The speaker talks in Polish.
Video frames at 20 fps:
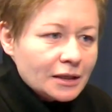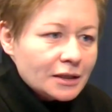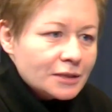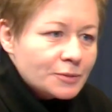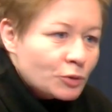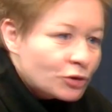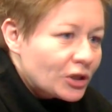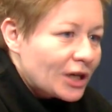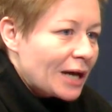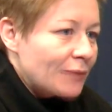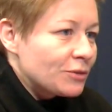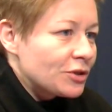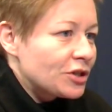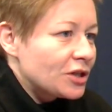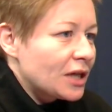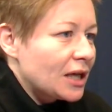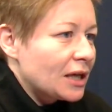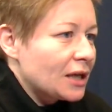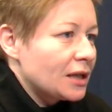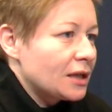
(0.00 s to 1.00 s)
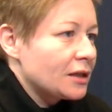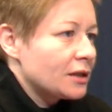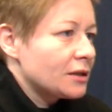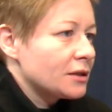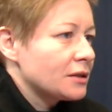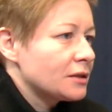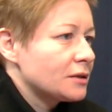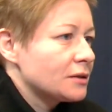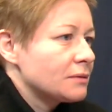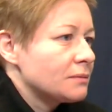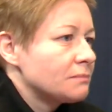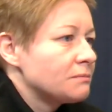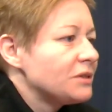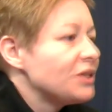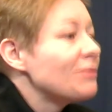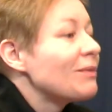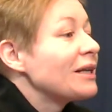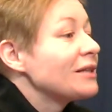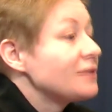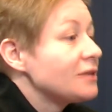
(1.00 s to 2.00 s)
Spotykamy się
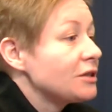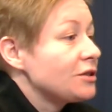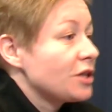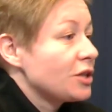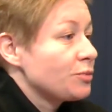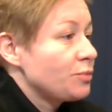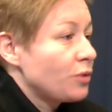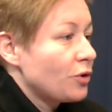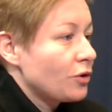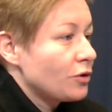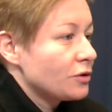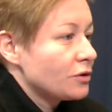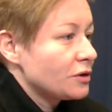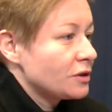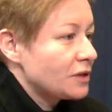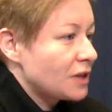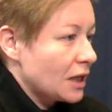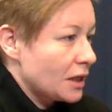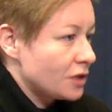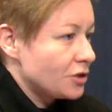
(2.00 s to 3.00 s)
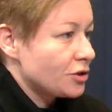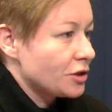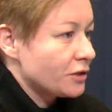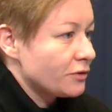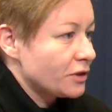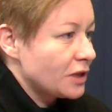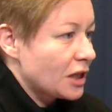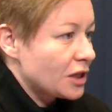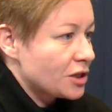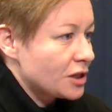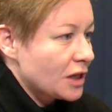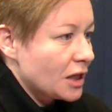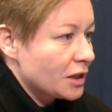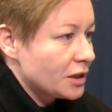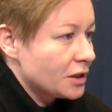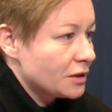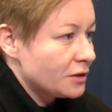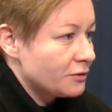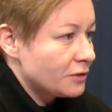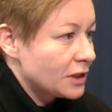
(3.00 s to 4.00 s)
niemal tydzień po tragicznych
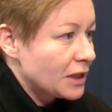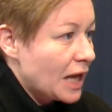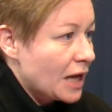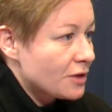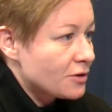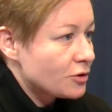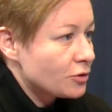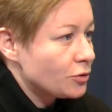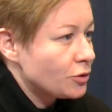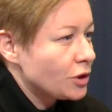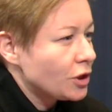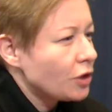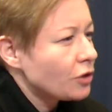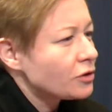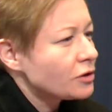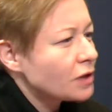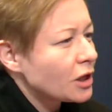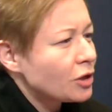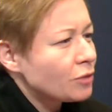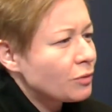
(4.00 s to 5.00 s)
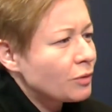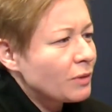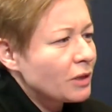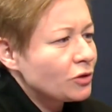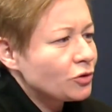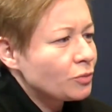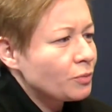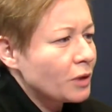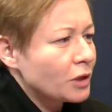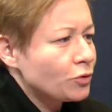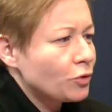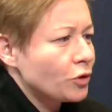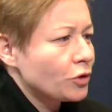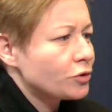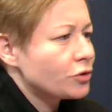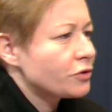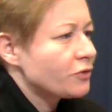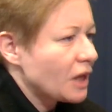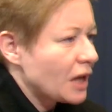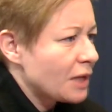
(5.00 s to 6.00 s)
wydarzeniach w Gdańsku i od tego momentu padło
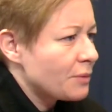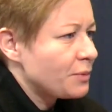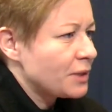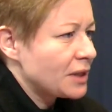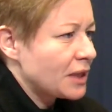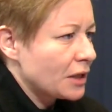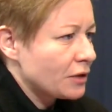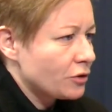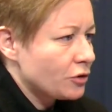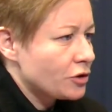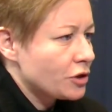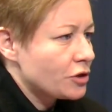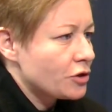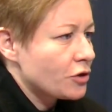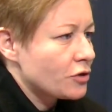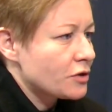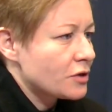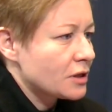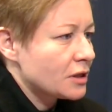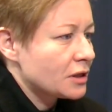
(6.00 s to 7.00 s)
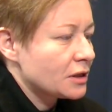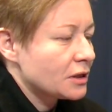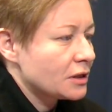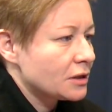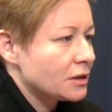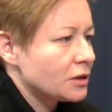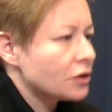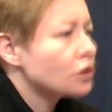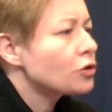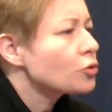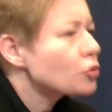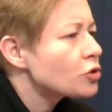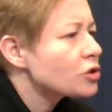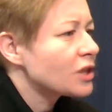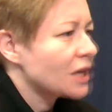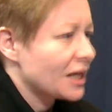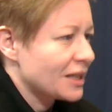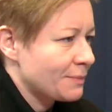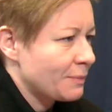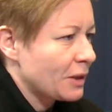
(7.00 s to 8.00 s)
już wiele pytań dotyczących e,
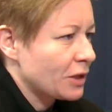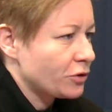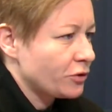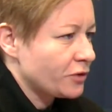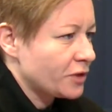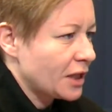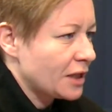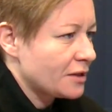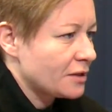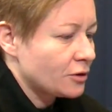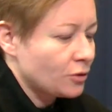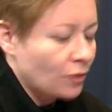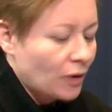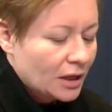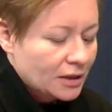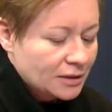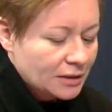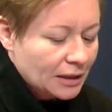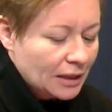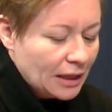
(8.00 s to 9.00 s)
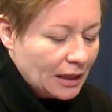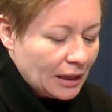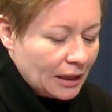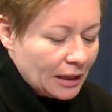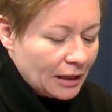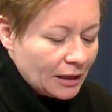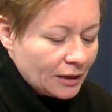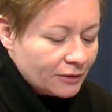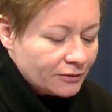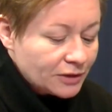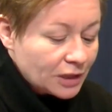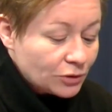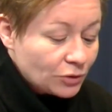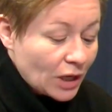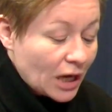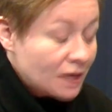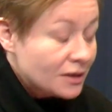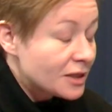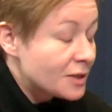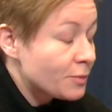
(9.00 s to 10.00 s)
różnych aspektów tej sytuacji. W
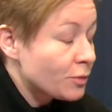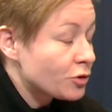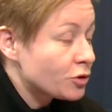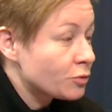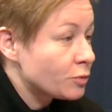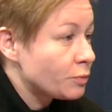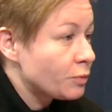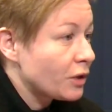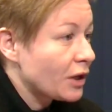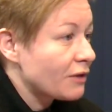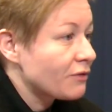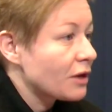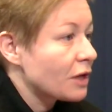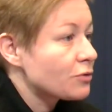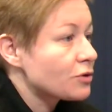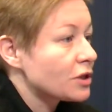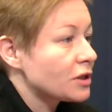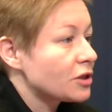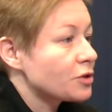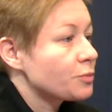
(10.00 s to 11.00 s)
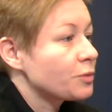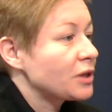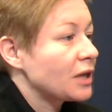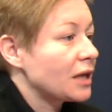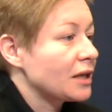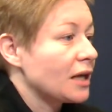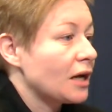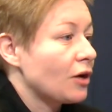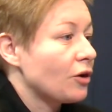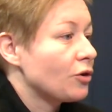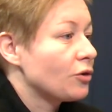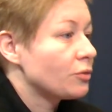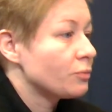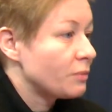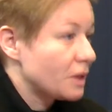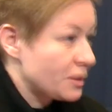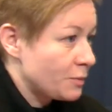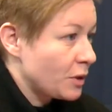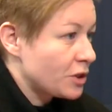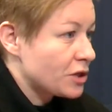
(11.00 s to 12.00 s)
naturalny sposób pojawiają się też pytania o
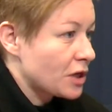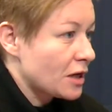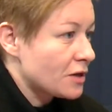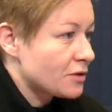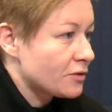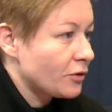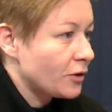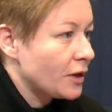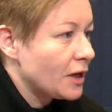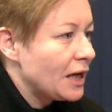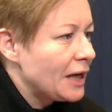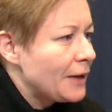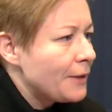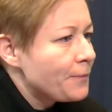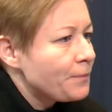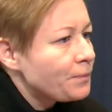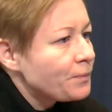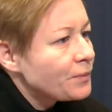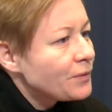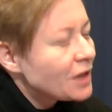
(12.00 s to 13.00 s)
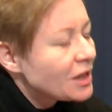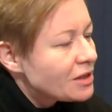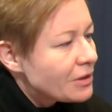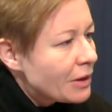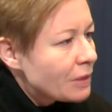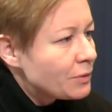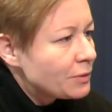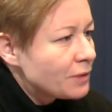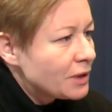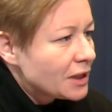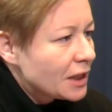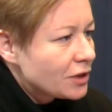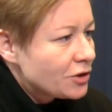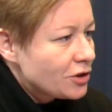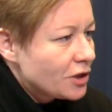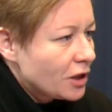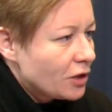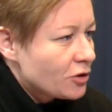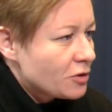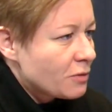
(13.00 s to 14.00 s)
bezpieczeństwo. Nie chciałabym jednak
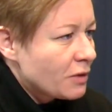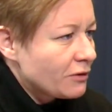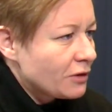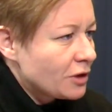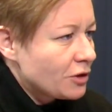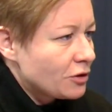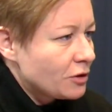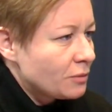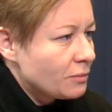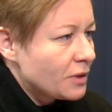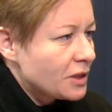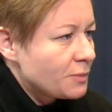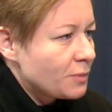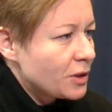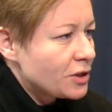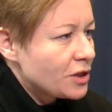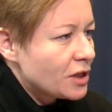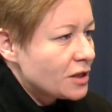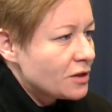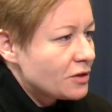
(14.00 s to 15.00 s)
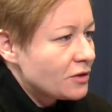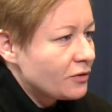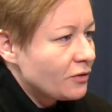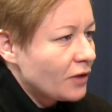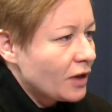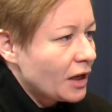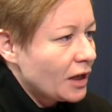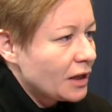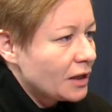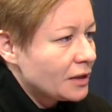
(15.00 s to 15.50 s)
dzisiaj rozmawiać o tym bezpieczeństwie